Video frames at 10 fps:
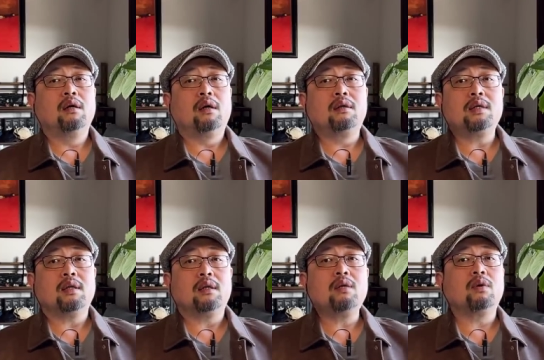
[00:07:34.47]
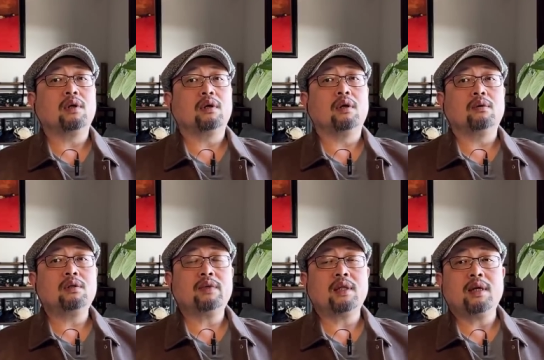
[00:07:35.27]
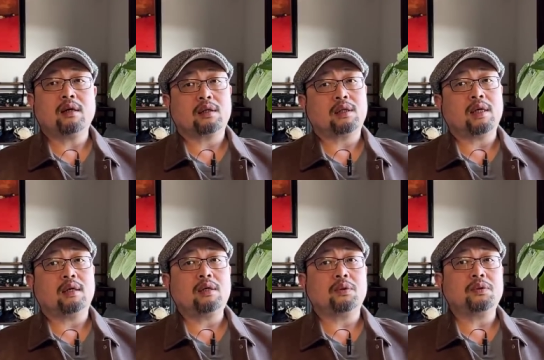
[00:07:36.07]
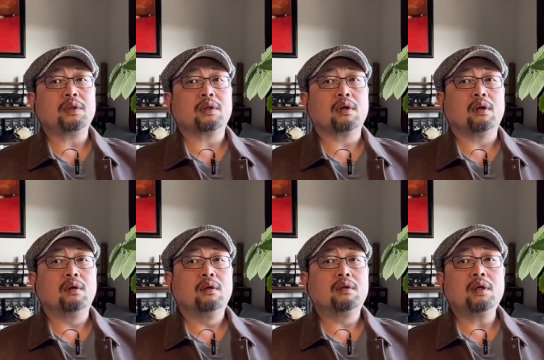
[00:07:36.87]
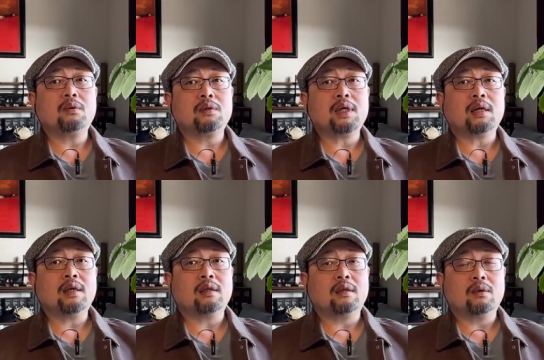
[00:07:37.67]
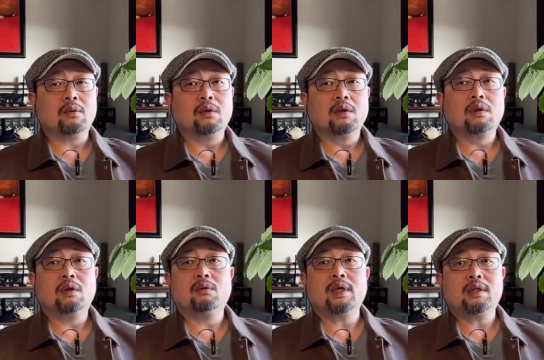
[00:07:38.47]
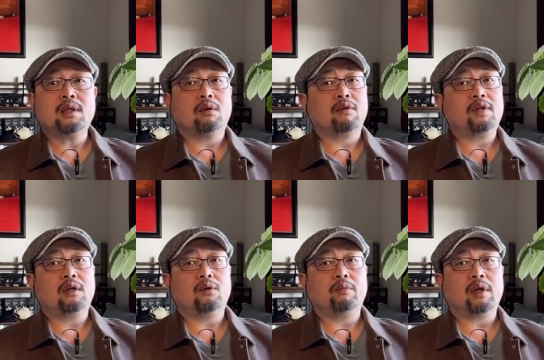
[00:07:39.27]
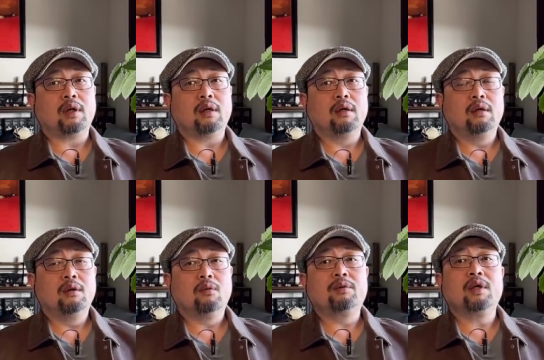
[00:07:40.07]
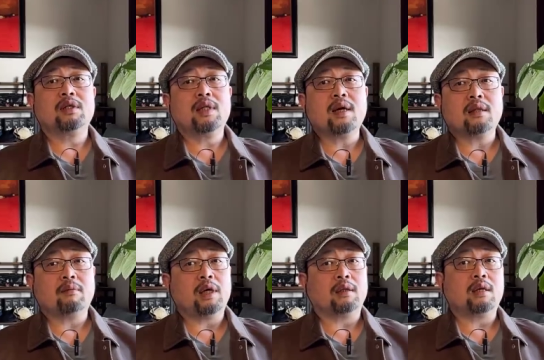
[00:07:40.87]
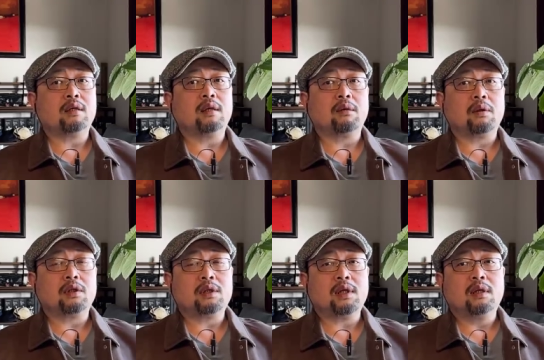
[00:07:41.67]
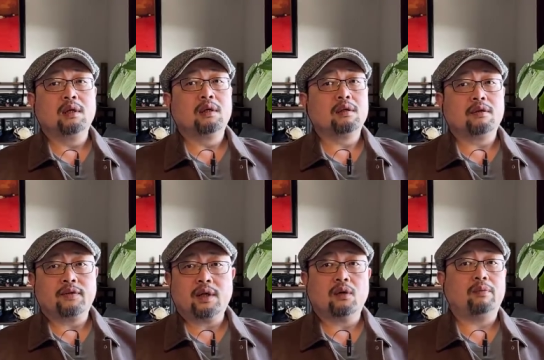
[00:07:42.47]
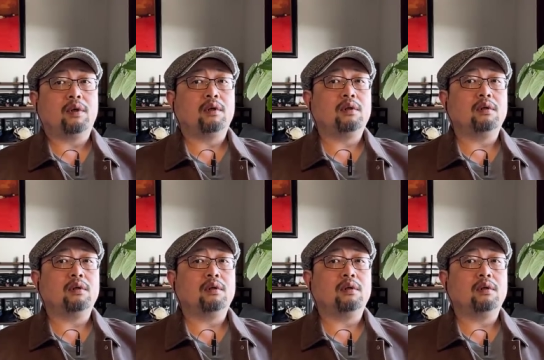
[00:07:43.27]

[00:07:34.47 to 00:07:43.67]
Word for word: 而且呢利润很高，因为它那个时代利润确实高。这种家电的这种科龙电器那会儿非常有名啊，我不知道现在怎么样，但是那会儿时间呃非常有名的